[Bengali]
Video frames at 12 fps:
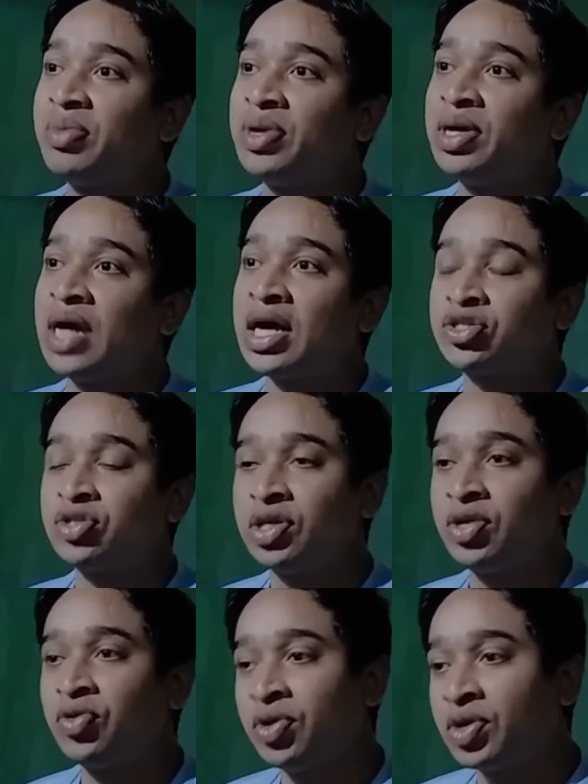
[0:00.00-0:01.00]
আমি
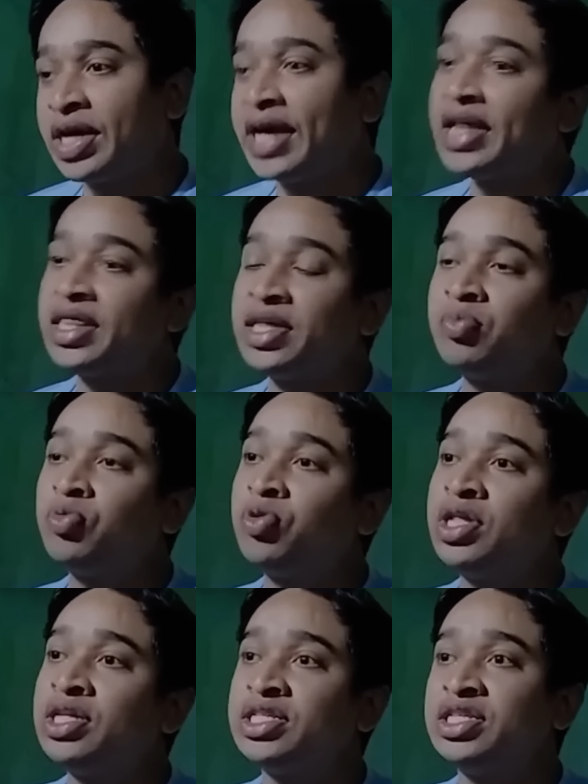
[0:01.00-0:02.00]
আসলে ওই খেয়ালের
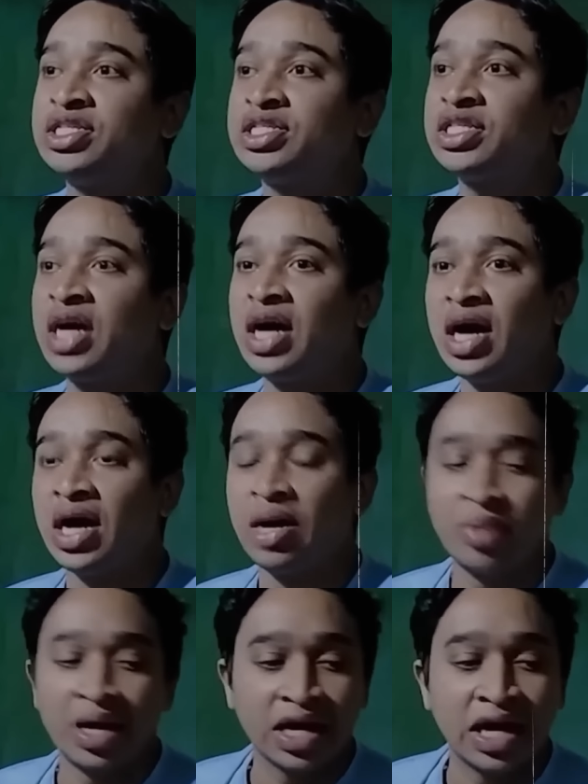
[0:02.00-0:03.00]
বলে জিনিসটা
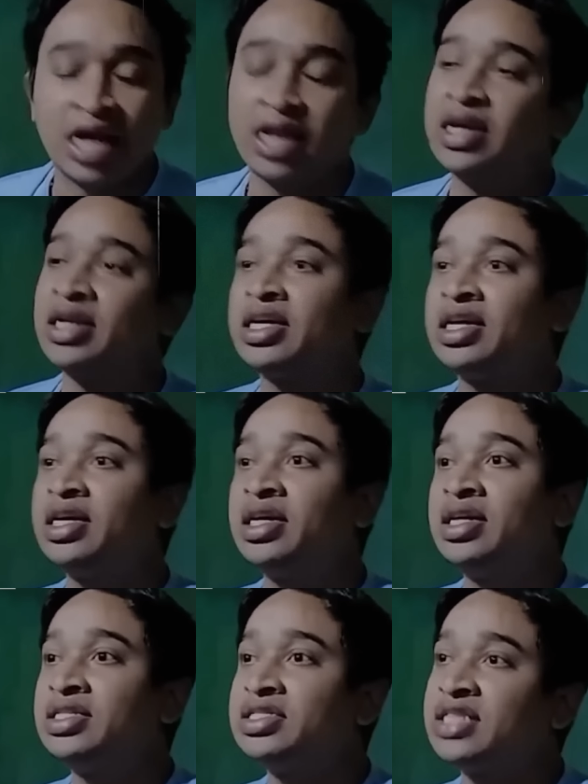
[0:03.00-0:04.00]
আমার গার্ডিয়ানকে
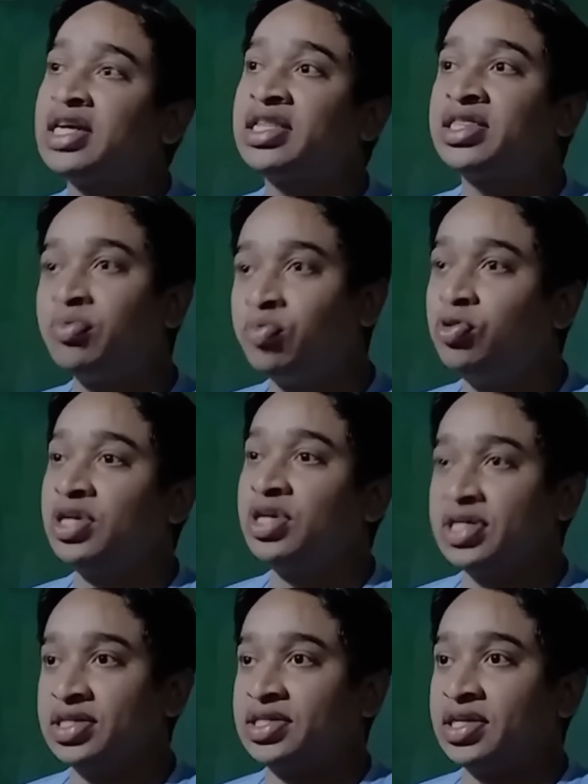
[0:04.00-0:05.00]
জানাইতে
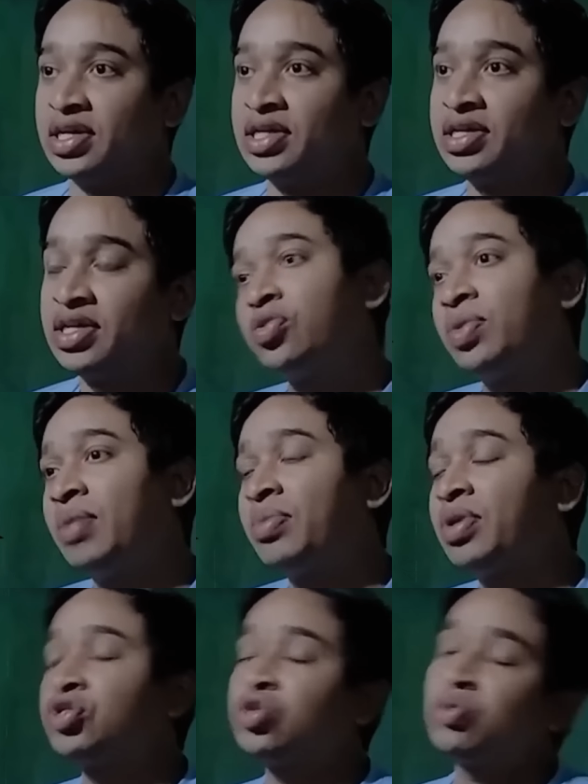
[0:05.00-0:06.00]
ভুলে গেছি তবে
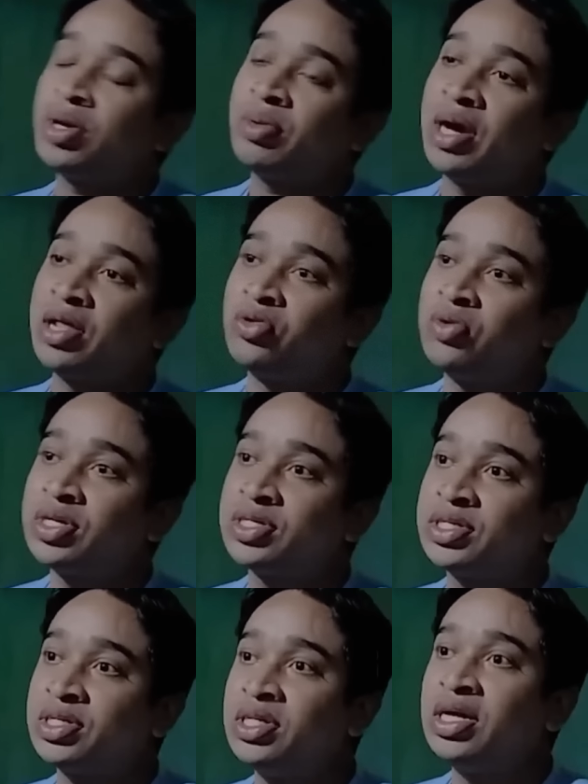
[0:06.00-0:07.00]
আমরা সবাই ভালো
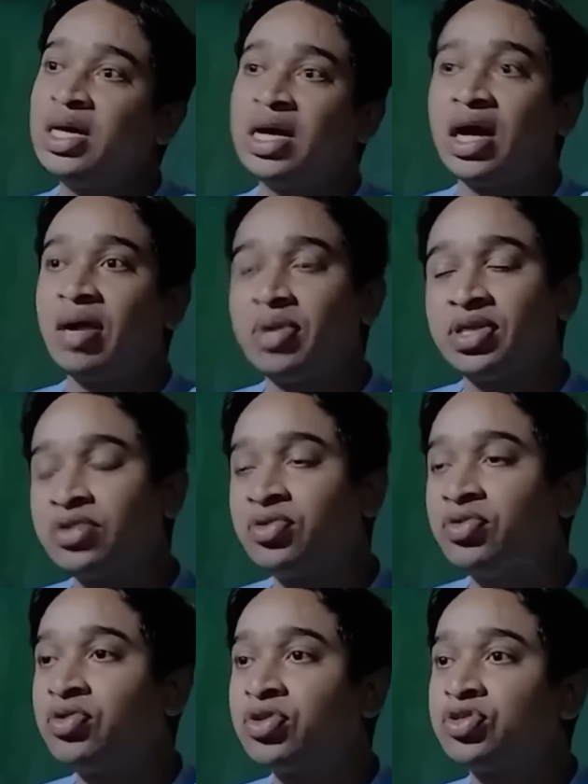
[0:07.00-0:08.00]
আছি
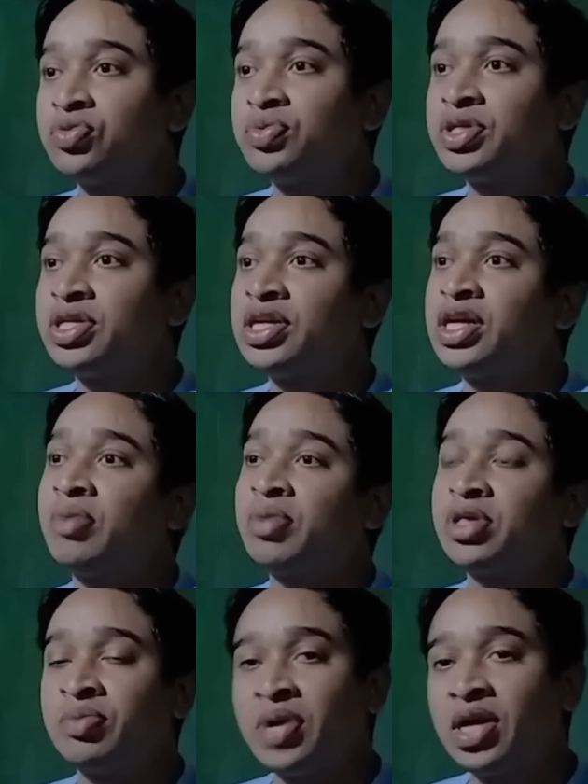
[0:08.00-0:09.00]
আমাদের কোনো অসুবিধা নেই
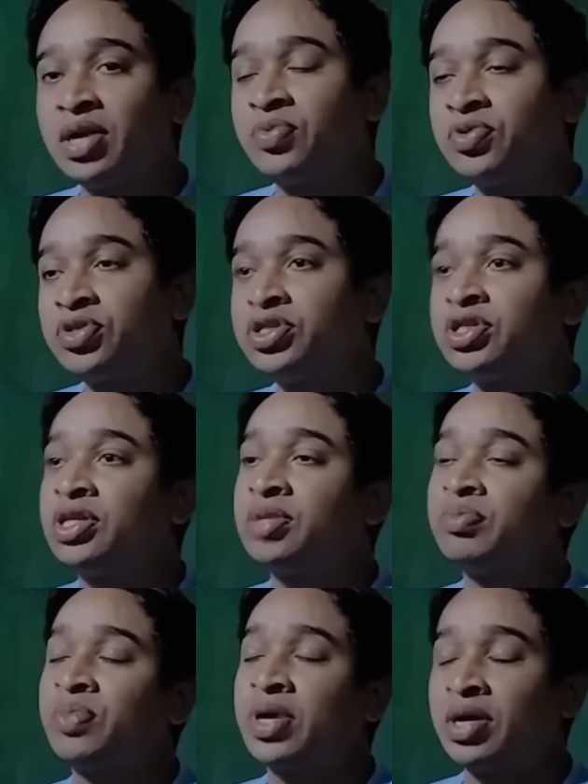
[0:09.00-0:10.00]
আমাদের পাড়া প্রসিদ্ধ
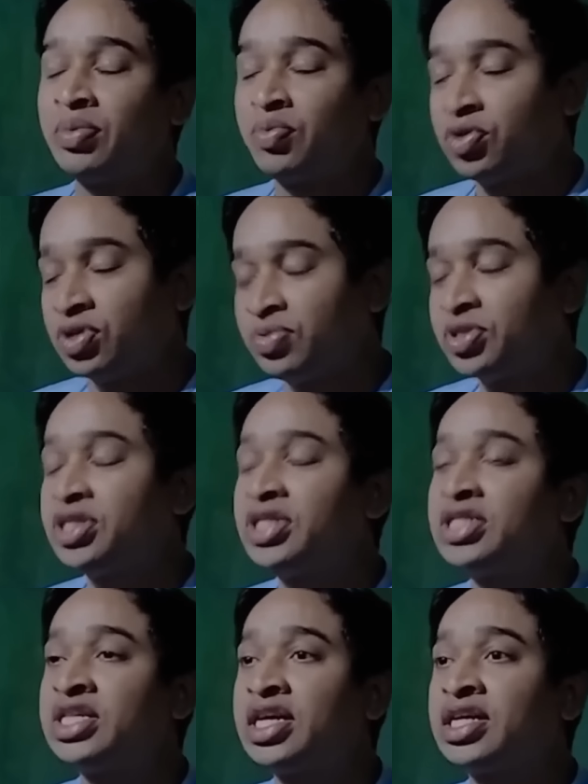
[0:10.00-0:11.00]
এবং পাড়া
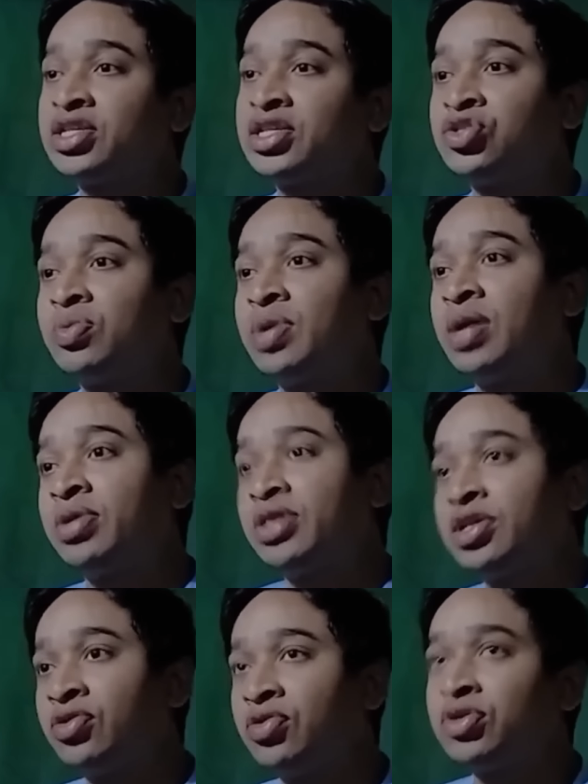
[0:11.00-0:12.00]
প্রতিবেশীরা যারা আছে সবাই
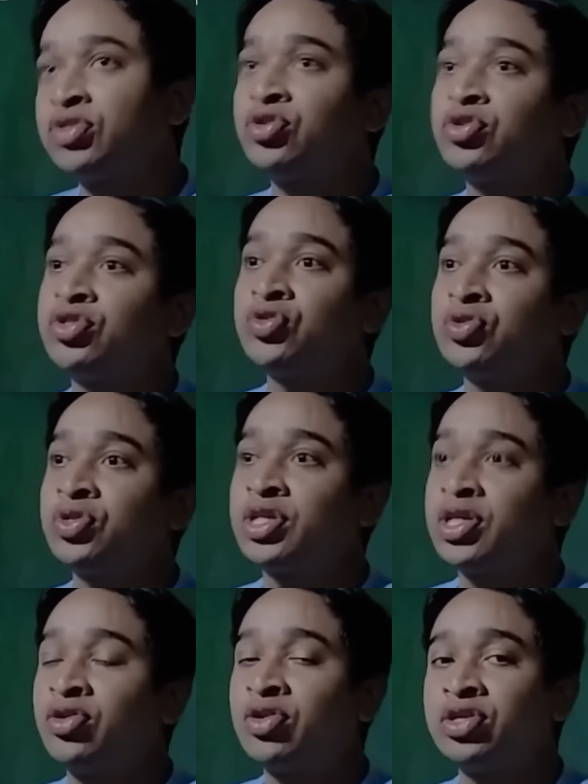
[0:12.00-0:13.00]
আমাদেরকে অনেক
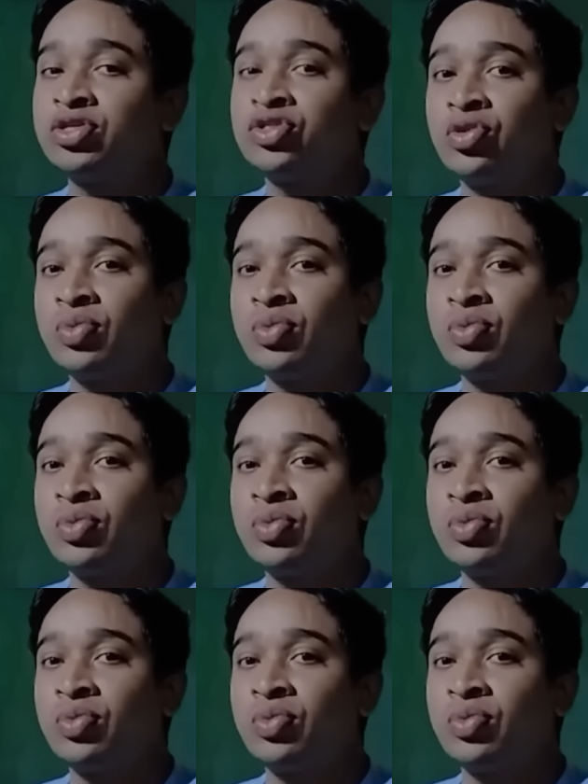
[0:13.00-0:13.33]
সহযোগিতা করেন